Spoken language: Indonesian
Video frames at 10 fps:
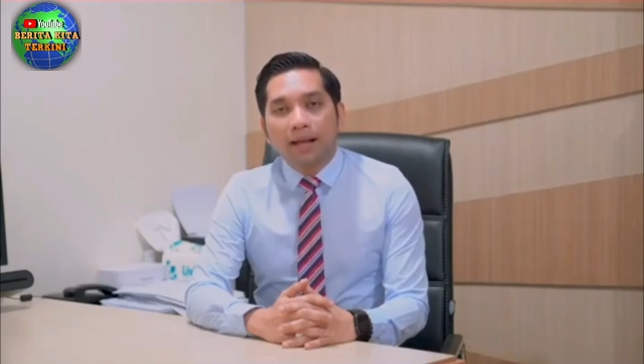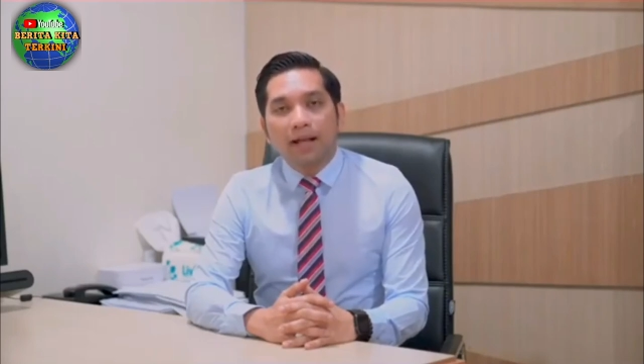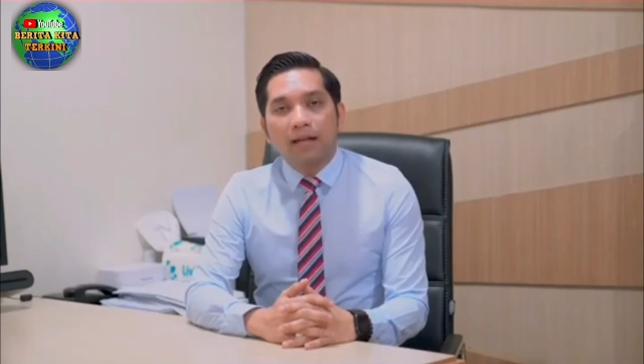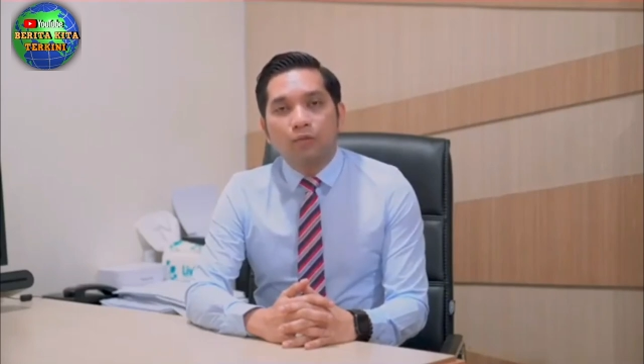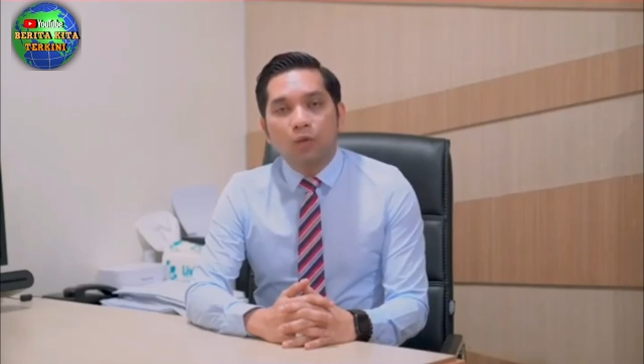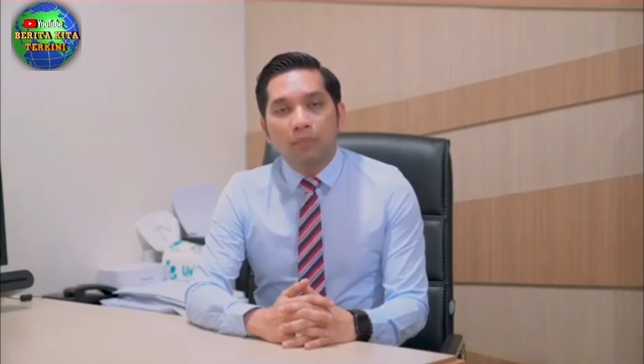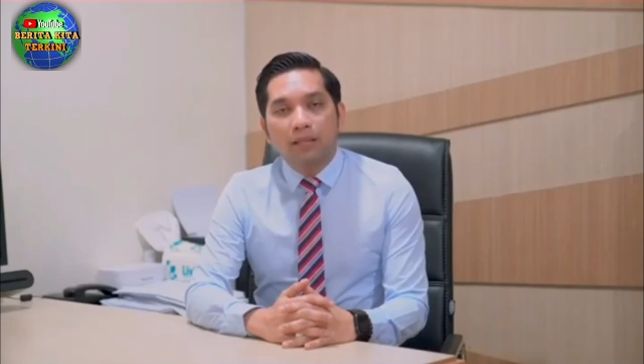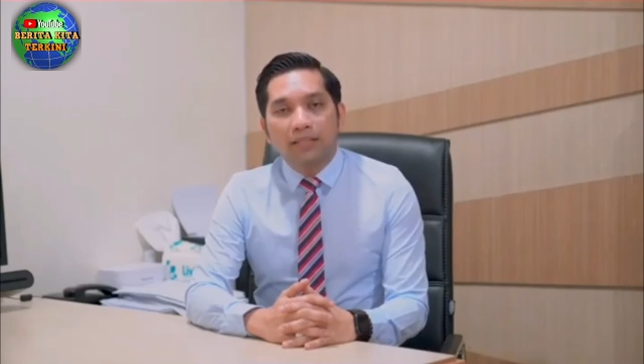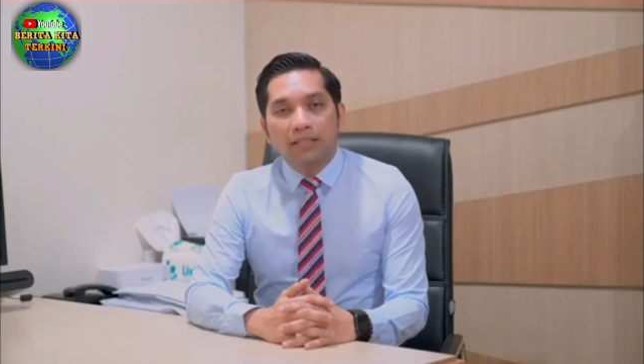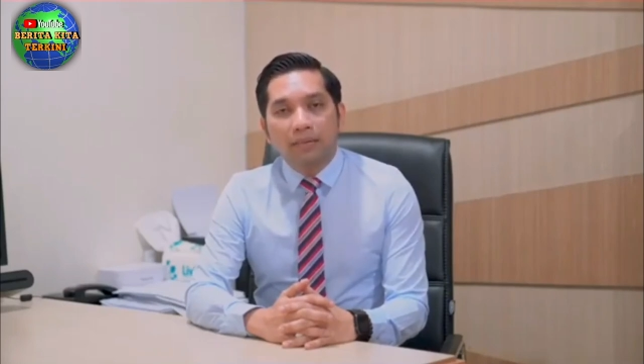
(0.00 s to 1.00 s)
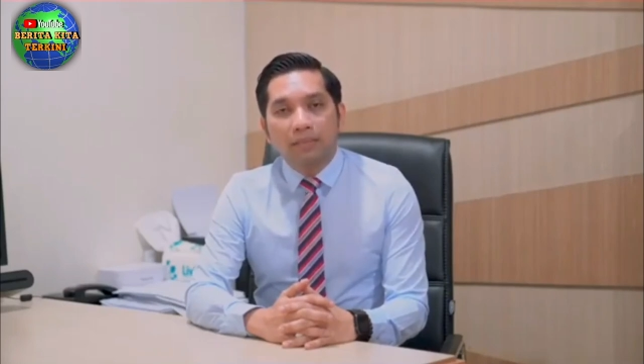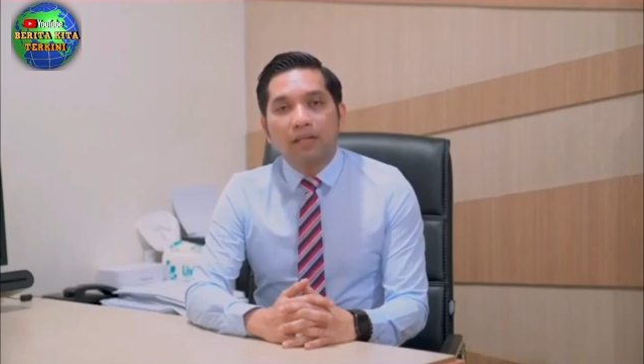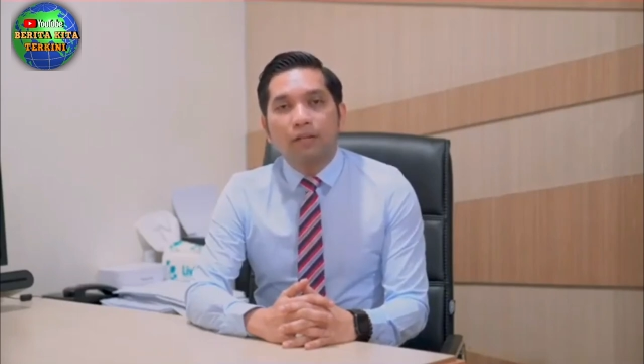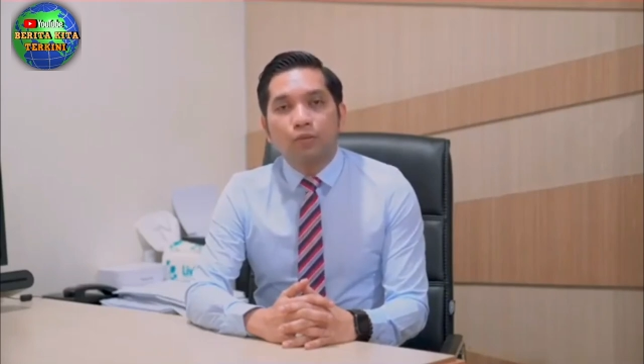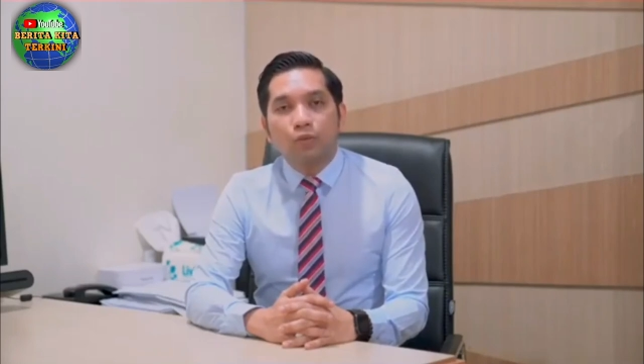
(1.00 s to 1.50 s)
tanggal 12
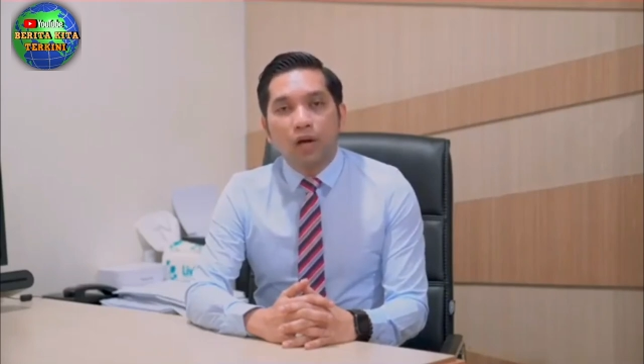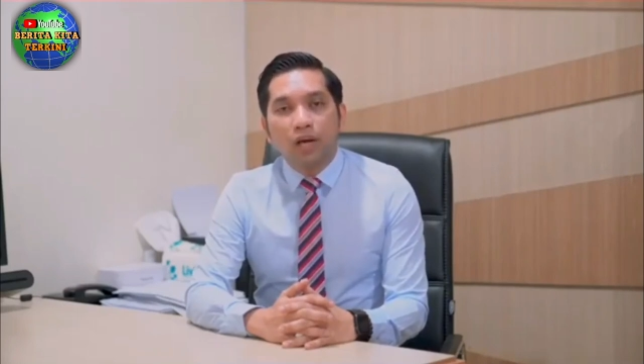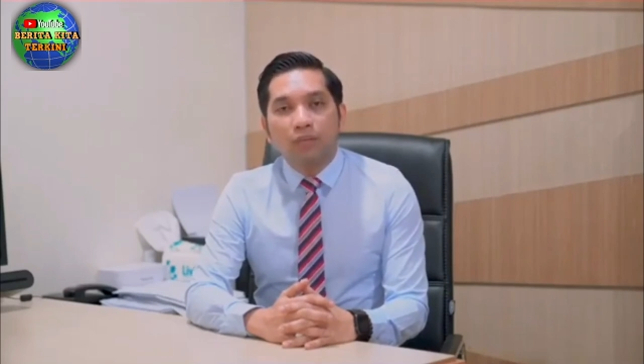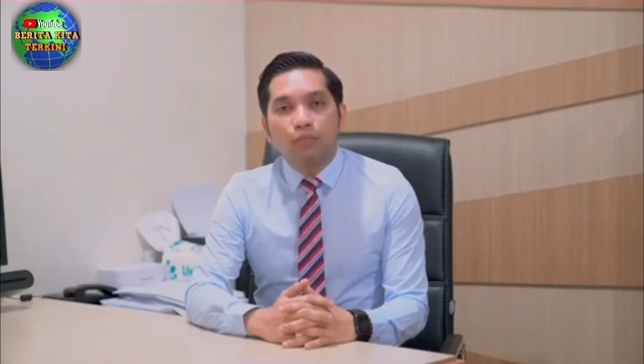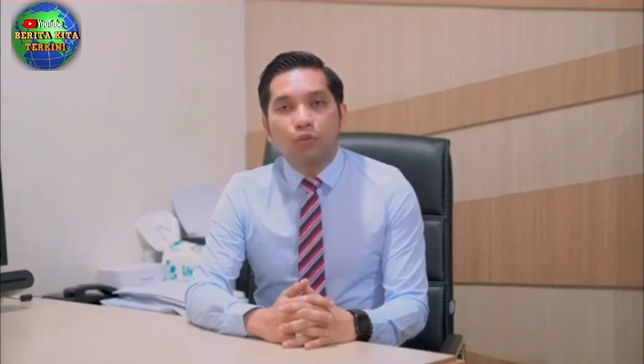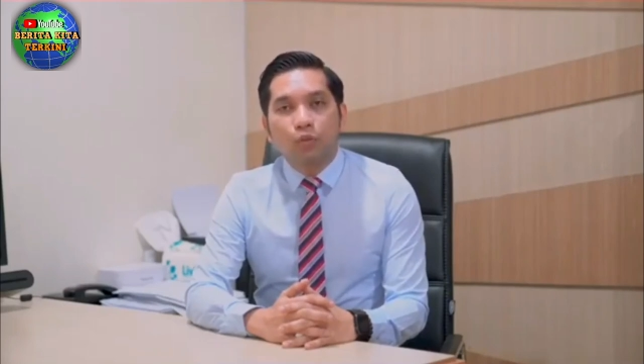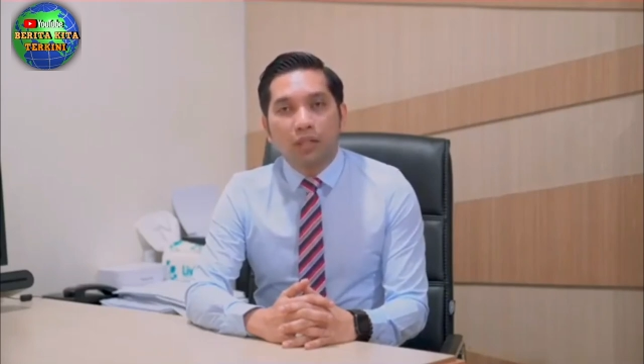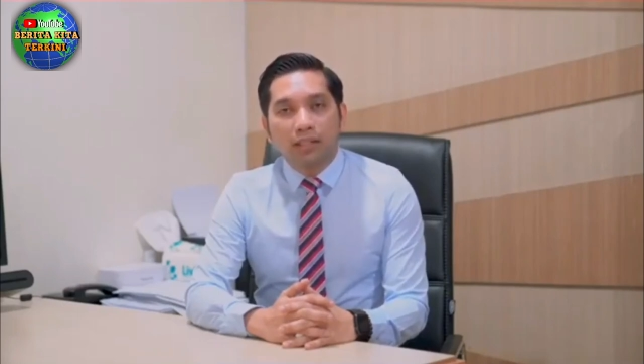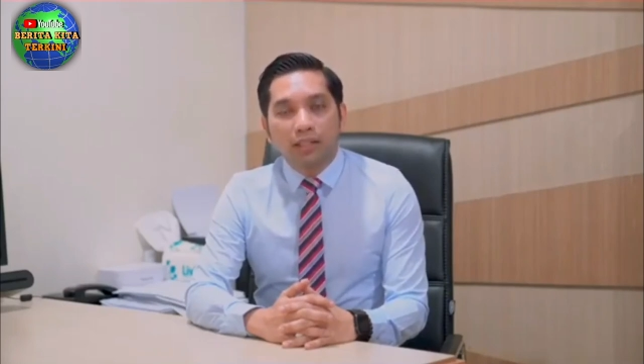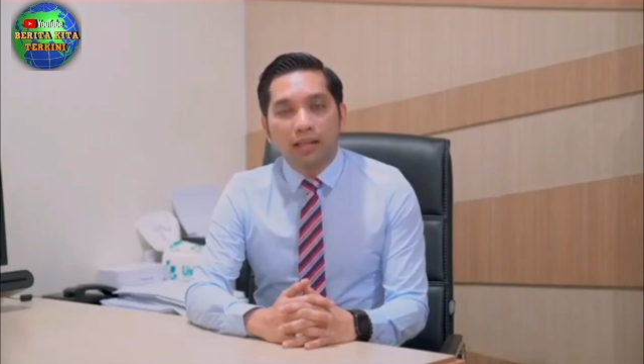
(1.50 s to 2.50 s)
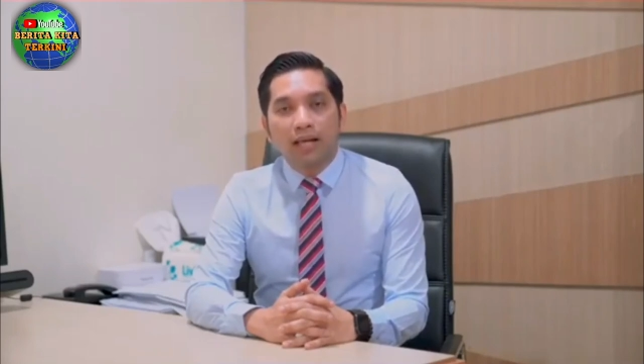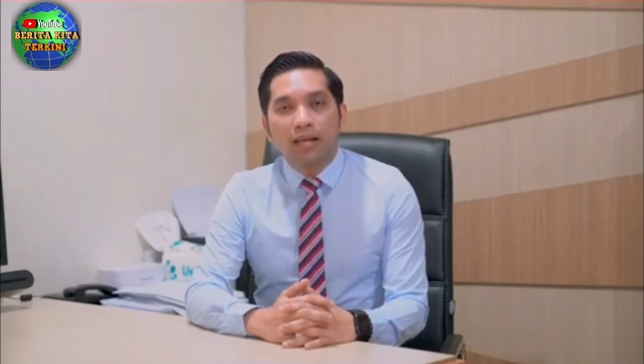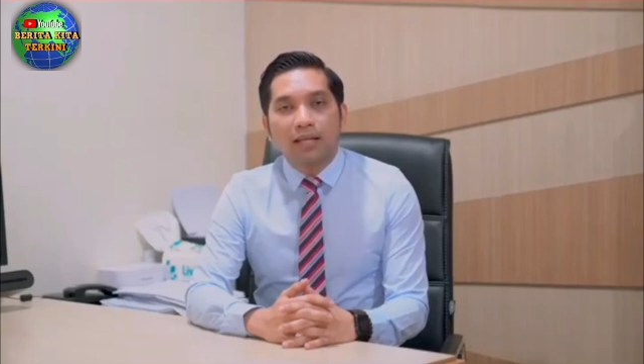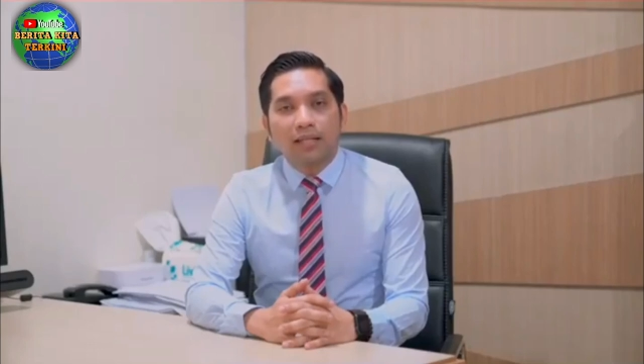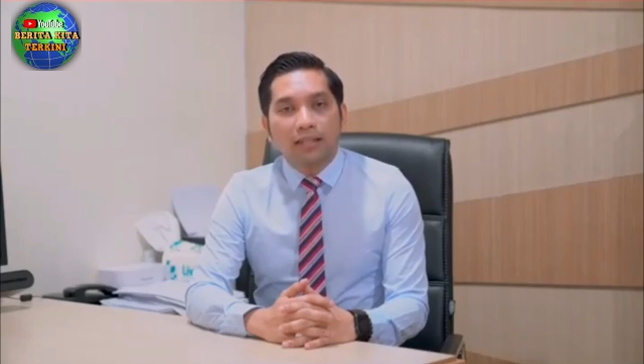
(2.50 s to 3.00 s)
Desember
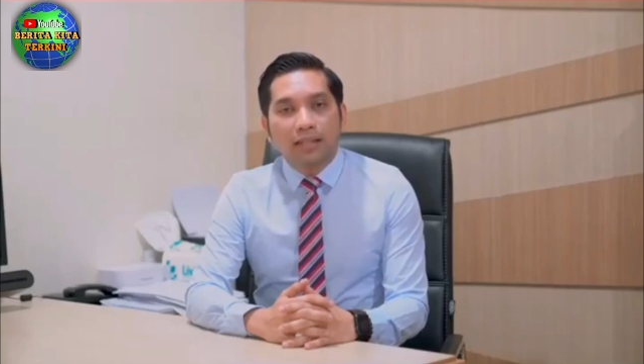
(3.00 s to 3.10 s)
2023